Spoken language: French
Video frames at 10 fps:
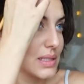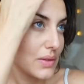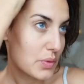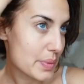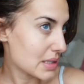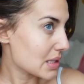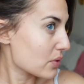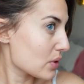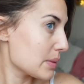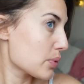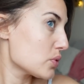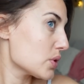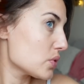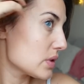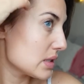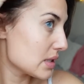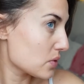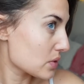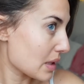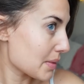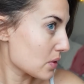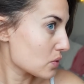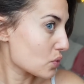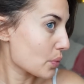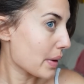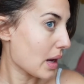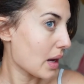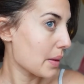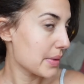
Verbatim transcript: ça veut pas dire que les produits que j'utilisais jusqu'à maintenant ne sont pas